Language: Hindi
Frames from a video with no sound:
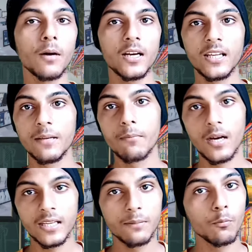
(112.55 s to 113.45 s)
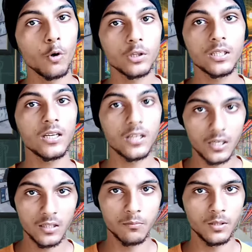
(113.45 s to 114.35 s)
मार्क की माँ की मौत का
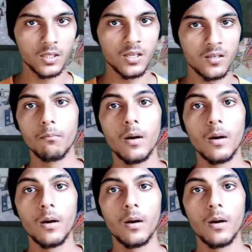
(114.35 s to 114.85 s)
कारण बना